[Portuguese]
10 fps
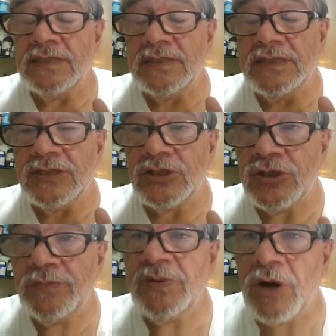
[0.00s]
de
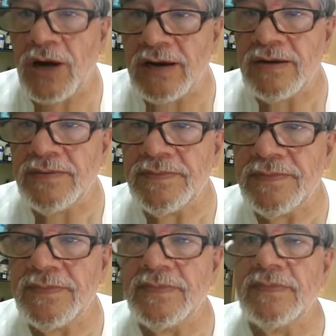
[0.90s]
Sobibor,
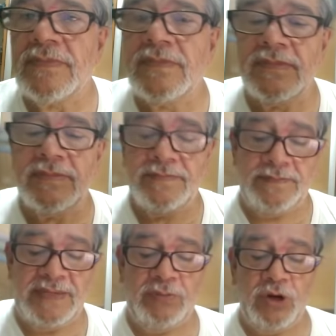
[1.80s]

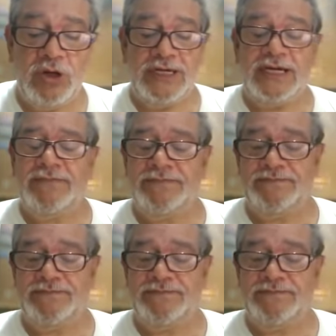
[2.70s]
na Polônia.